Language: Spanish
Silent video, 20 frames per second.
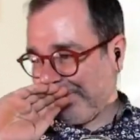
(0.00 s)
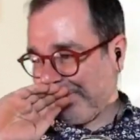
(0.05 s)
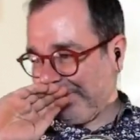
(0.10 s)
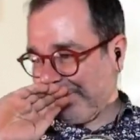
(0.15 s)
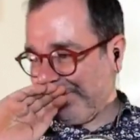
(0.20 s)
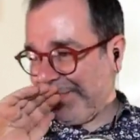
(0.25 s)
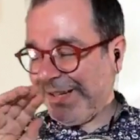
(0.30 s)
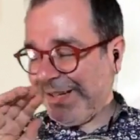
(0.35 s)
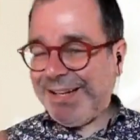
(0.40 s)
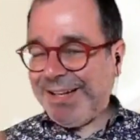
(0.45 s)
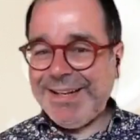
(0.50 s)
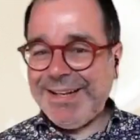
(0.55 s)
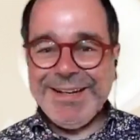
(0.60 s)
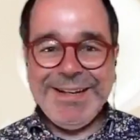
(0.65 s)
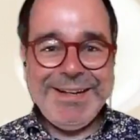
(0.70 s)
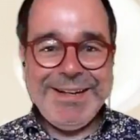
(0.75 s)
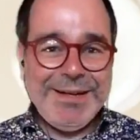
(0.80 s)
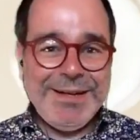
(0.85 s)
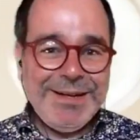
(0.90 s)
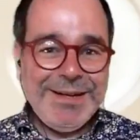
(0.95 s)

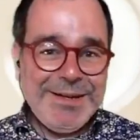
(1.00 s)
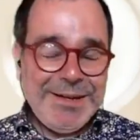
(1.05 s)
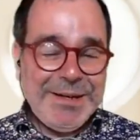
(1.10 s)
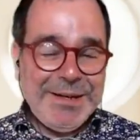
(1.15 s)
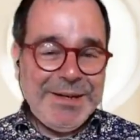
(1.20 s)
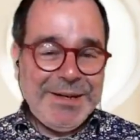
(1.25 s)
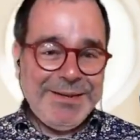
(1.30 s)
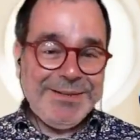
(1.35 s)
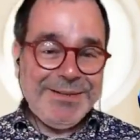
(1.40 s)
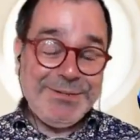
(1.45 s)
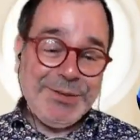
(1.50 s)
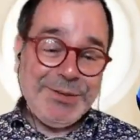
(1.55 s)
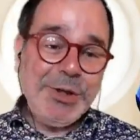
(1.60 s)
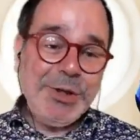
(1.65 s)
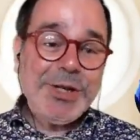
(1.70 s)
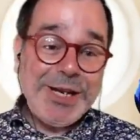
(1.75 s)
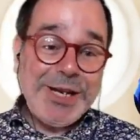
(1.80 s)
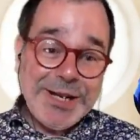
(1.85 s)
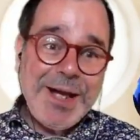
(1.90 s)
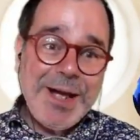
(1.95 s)
eh, yo
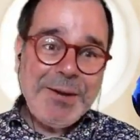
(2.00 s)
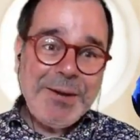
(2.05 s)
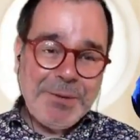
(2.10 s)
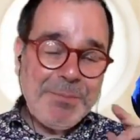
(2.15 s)
quería